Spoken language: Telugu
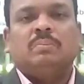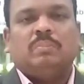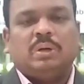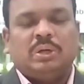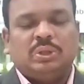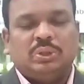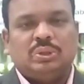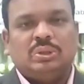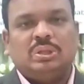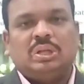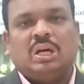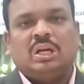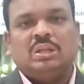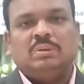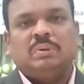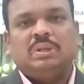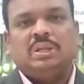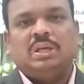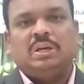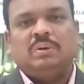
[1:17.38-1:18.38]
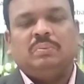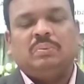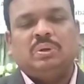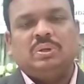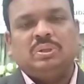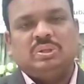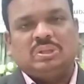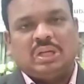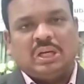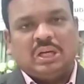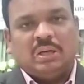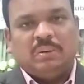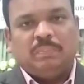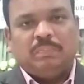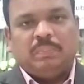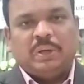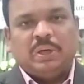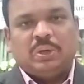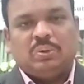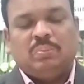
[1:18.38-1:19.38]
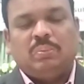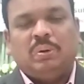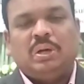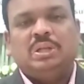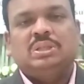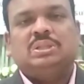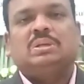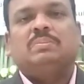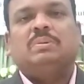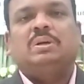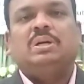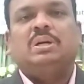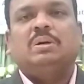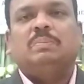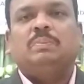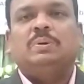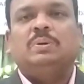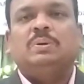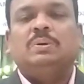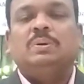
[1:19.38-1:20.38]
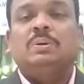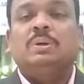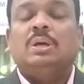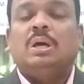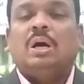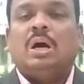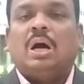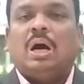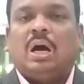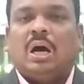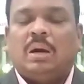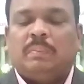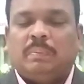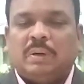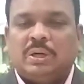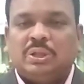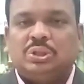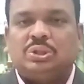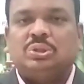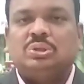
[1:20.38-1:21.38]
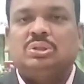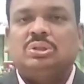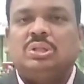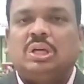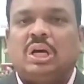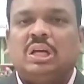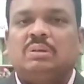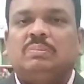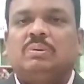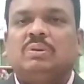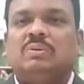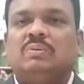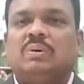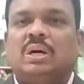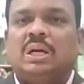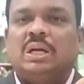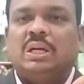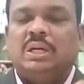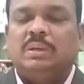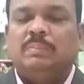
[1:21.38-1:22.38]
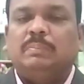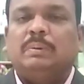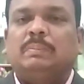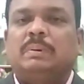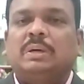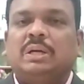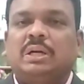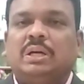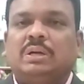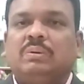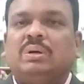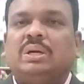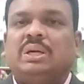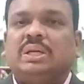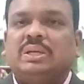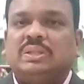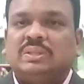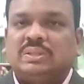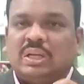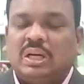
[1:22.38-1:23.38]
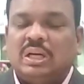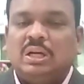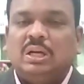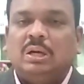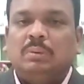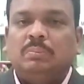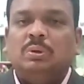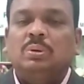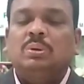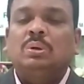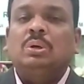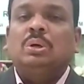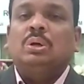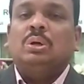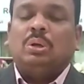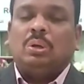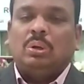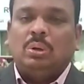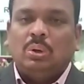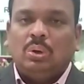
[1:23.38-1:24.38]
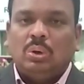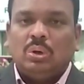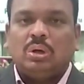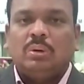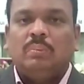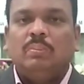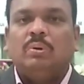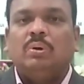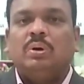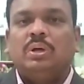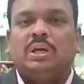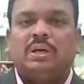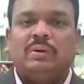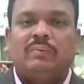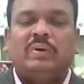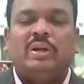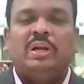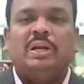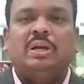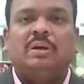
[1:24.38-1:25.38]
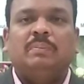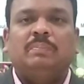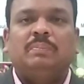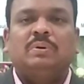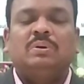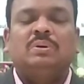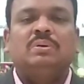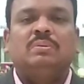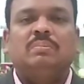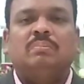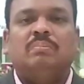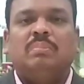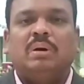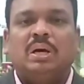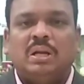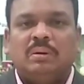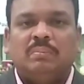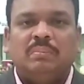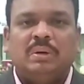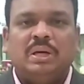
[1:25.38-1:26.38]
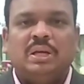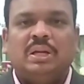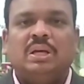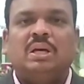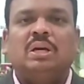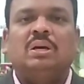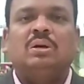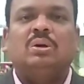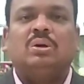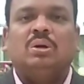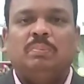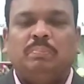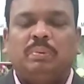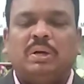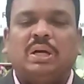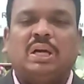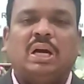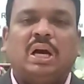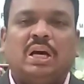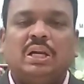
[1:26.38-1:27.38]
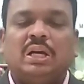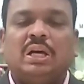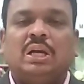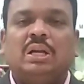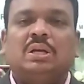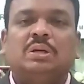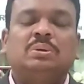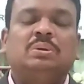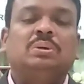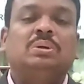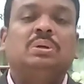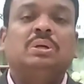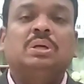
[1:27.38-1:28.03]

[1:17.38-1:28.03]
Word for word: పరిశుద్ధాత్మ దేవుడు సంఘంపై కుమరించబడినప్పుడు ఆ పరిశుద్ధాత్మ ద్వారా నింపబడినటువంటి సంఘము లోకంలోనికి వెళ్ళినప్పుడు బలమైన గొప్ప కార్యాలను